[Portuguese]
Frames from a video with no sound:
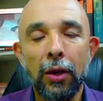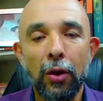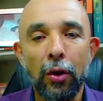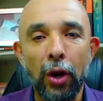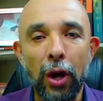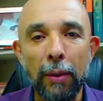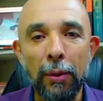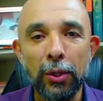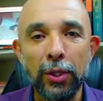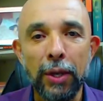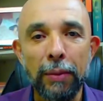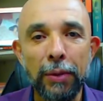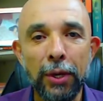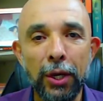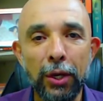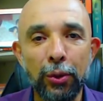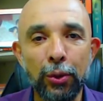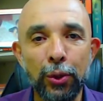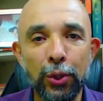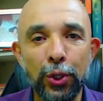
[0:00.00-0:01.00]
Olá, meus
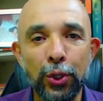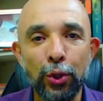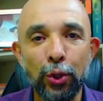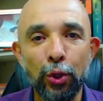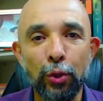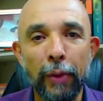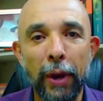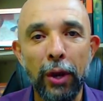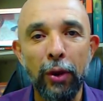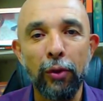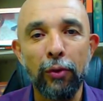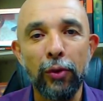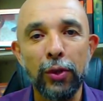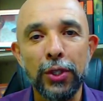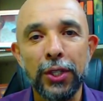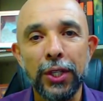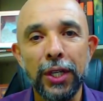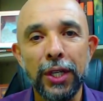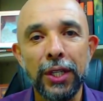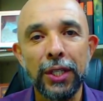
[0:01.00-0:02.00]
amigos, tudo bem com
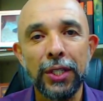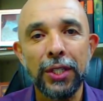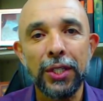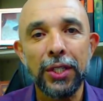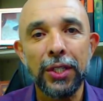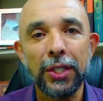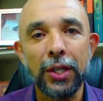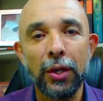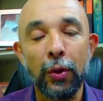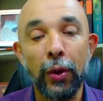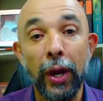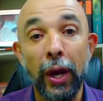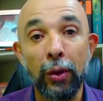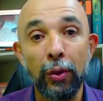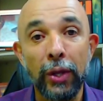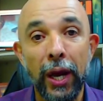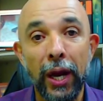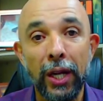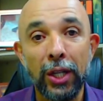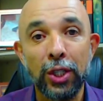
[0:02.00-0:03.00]
vocês? Eu
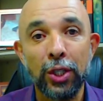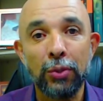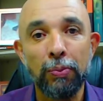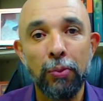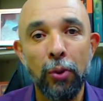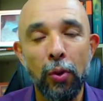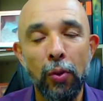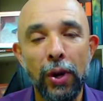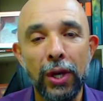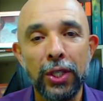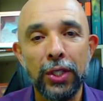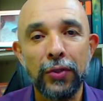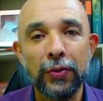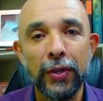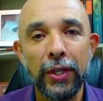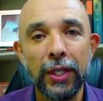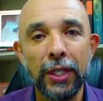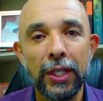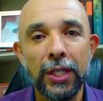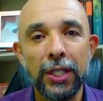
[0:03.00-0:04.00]
quero dar as
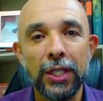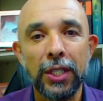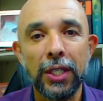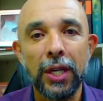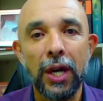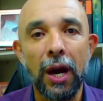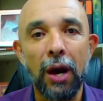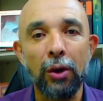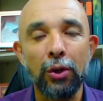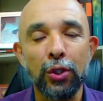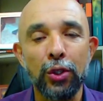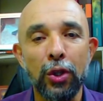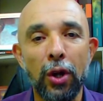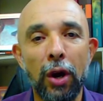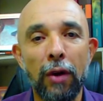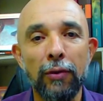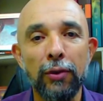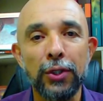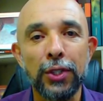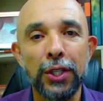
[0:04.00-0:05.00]
boas-vindas aos
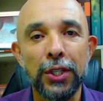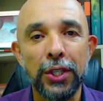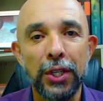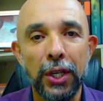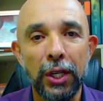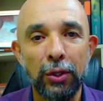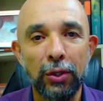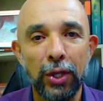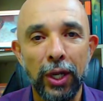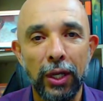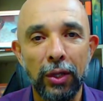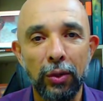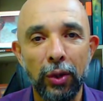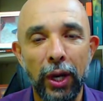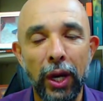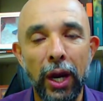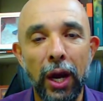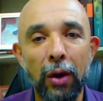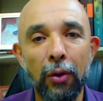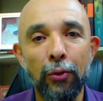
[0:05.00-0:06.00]
novos inscritos aqui do
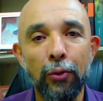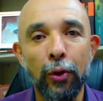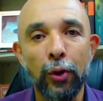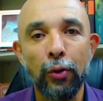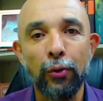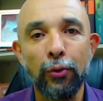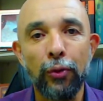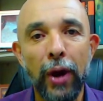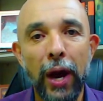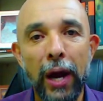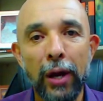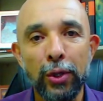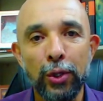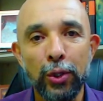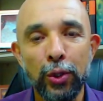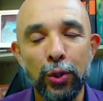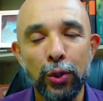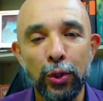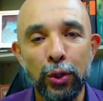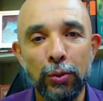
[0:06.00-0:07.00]
canal, foram
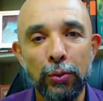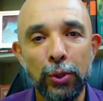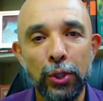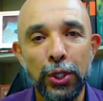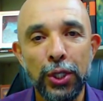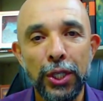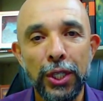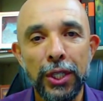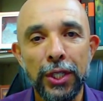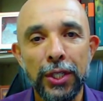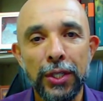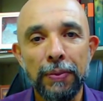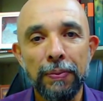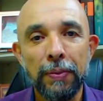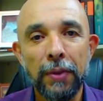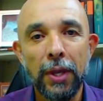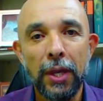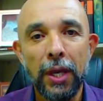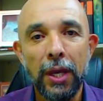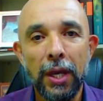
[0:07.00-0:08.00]
vários nos últimos dias,
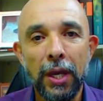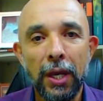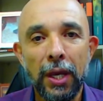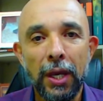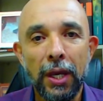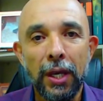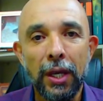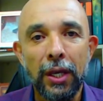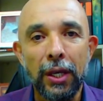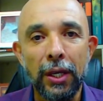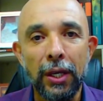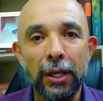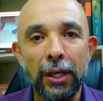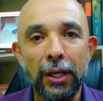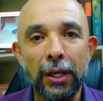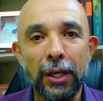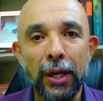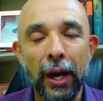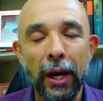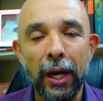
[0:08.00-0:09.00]

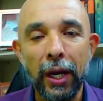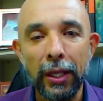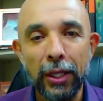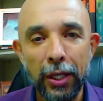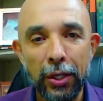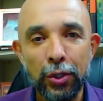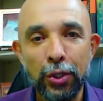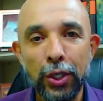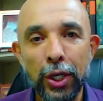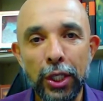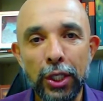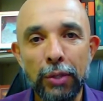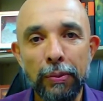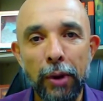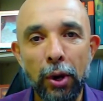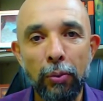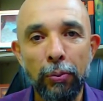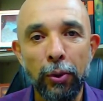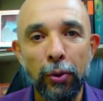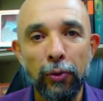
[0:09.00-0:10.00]
e agradeço de
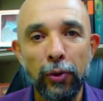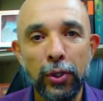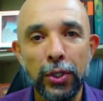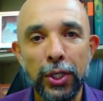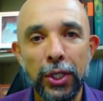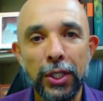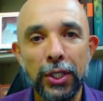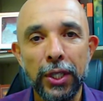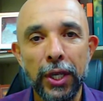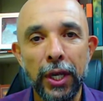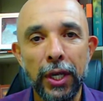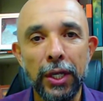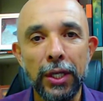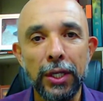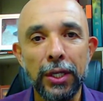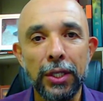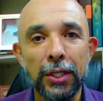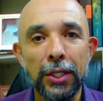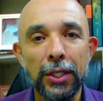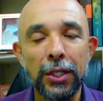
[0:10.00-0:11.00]
antemão por vocês
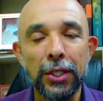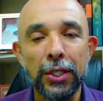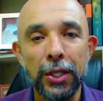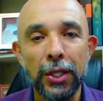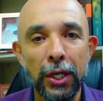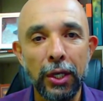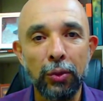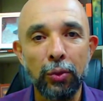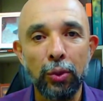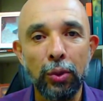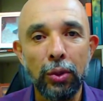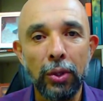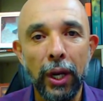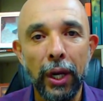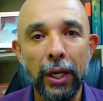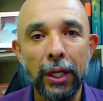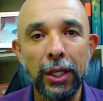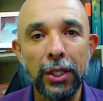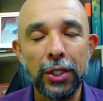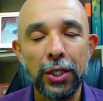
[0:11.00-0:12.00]
terem se inscrito
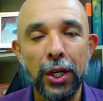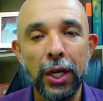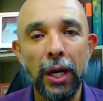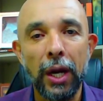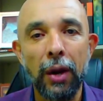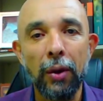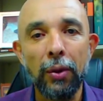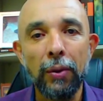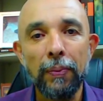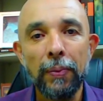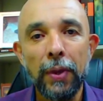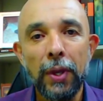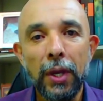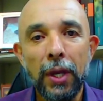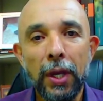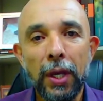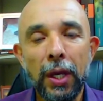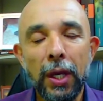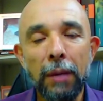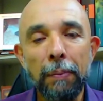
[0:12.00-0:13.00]
aqui neste canal.
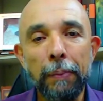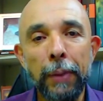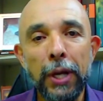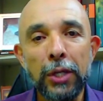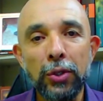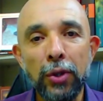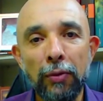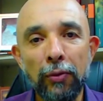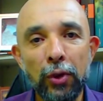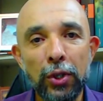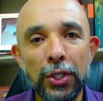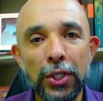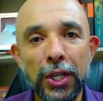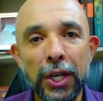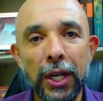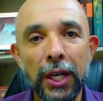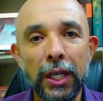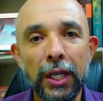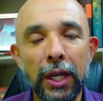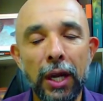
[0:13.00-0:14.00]
E peço a
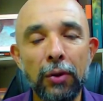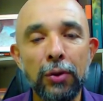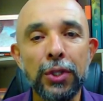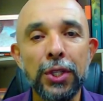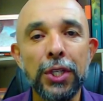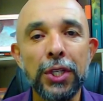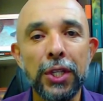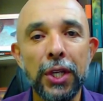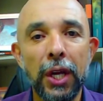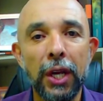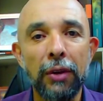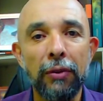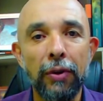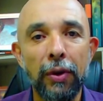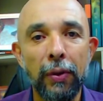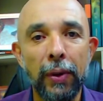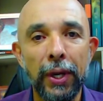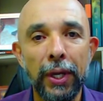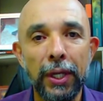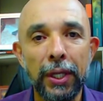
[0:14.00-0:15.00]
você que não se
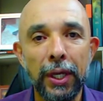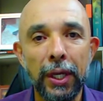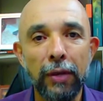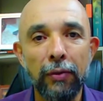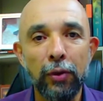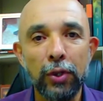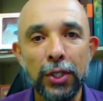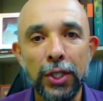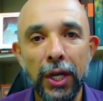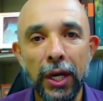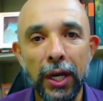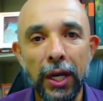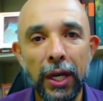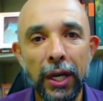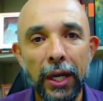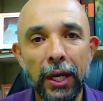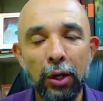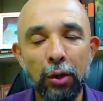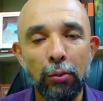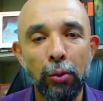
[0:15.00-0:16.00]
inscreveu ainda que você
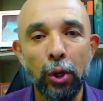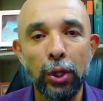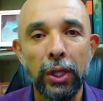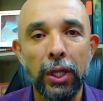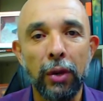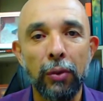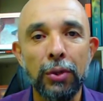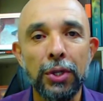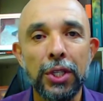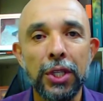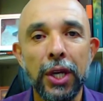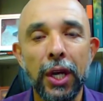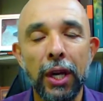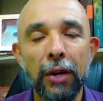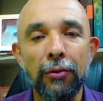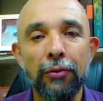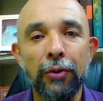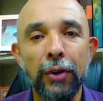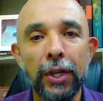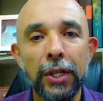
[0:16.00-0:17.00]
clique no botão
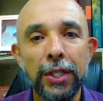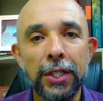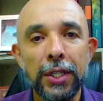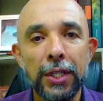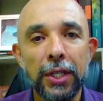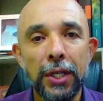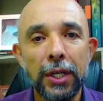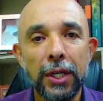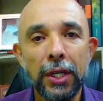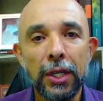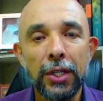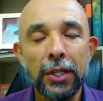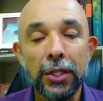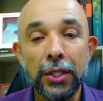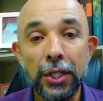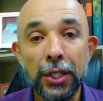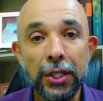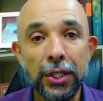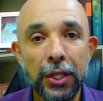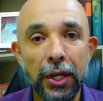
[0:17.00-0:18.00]
inscrever-se,
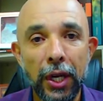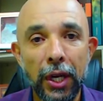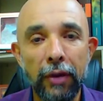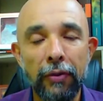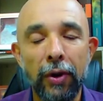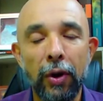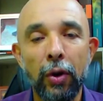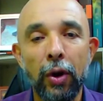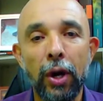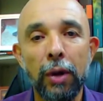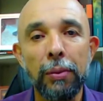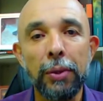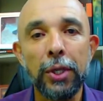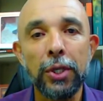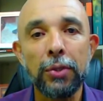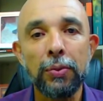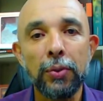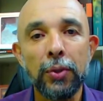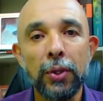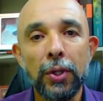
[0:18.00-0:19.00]
se inscreva agora
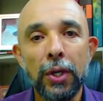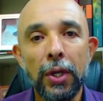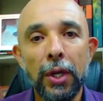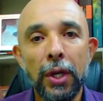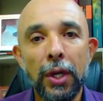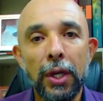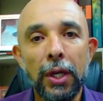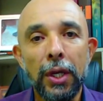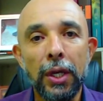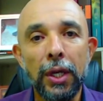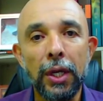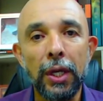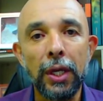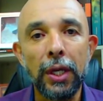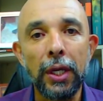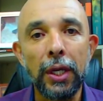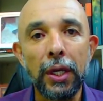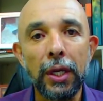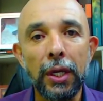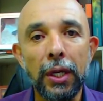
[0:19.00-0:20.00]
mesmo
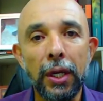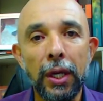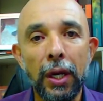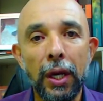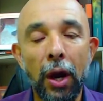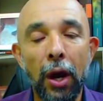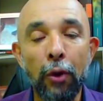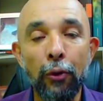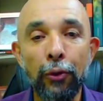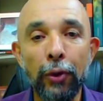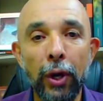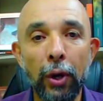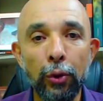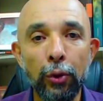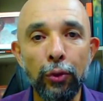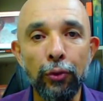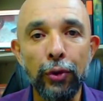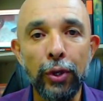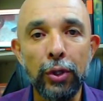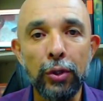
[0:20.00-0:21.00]
e ao final
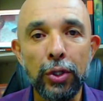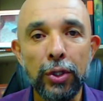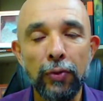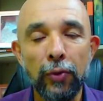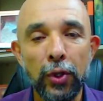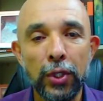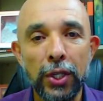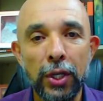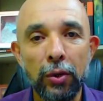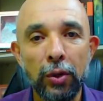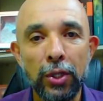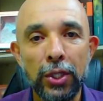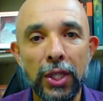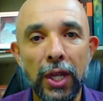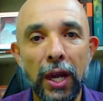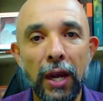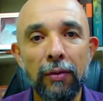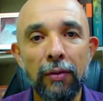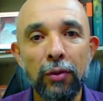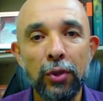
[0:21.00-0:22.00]
do vídeo, se você
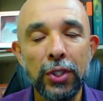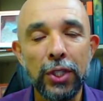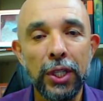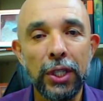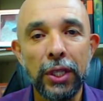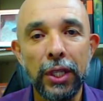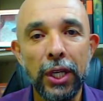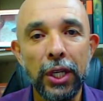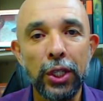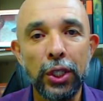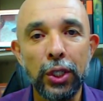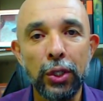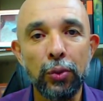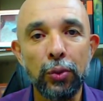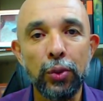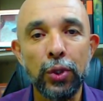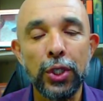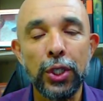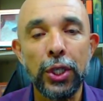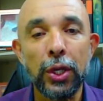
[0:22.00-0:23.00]
gostar, você deixe
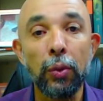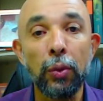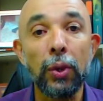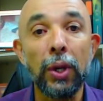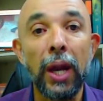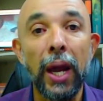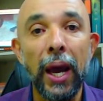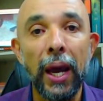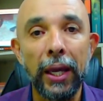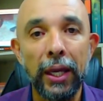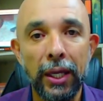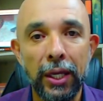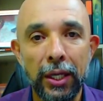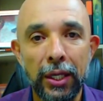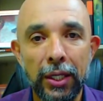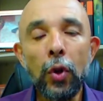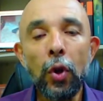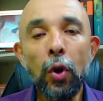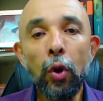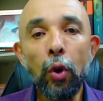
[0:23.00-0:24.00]
o seu
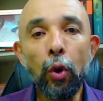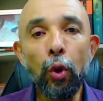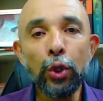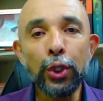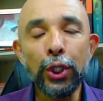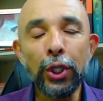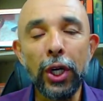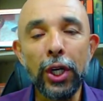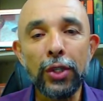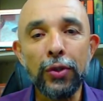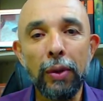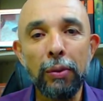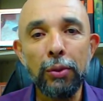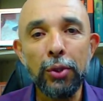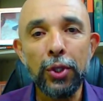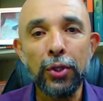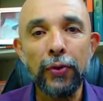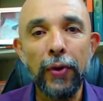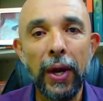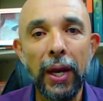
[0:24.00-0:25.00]
like. Hoje nós
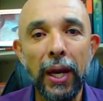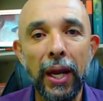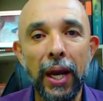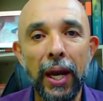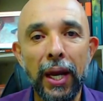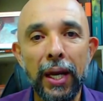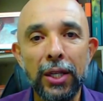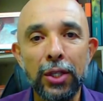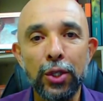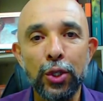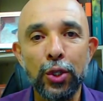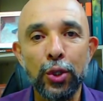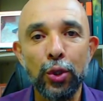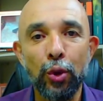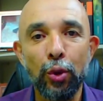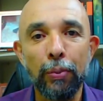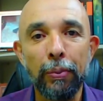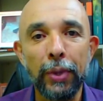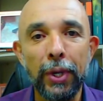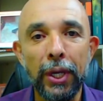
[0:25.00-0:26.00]
vamos falar
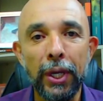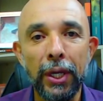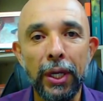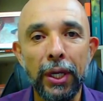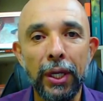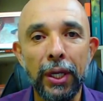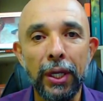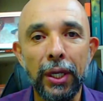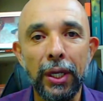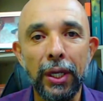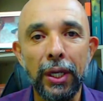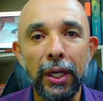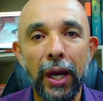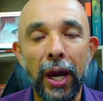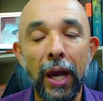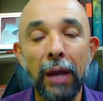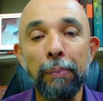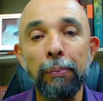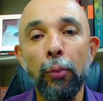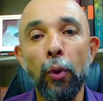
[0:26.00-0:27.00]
sobre
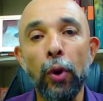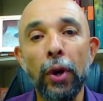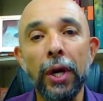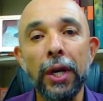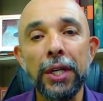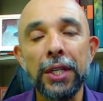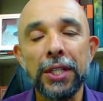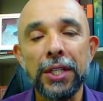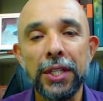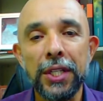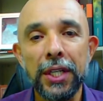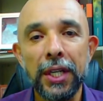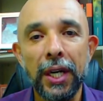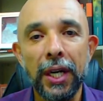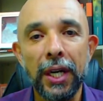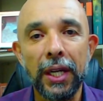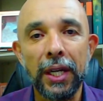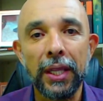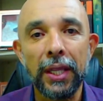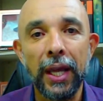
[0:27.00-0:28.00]
a
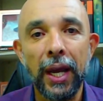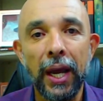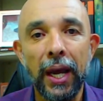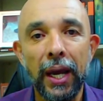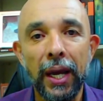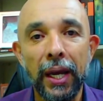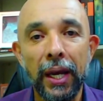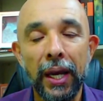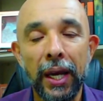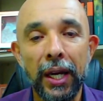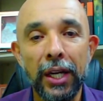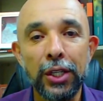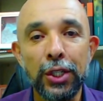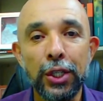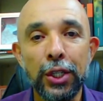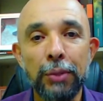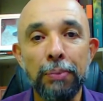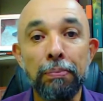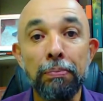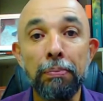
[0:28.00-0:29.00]
hipocrisia da
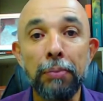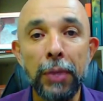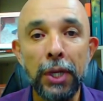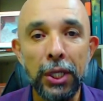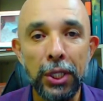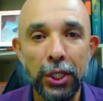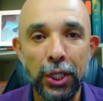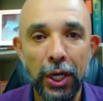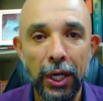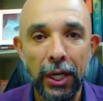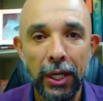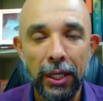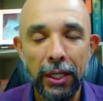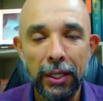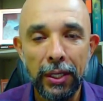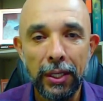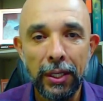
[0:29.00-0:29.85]
grande mídia.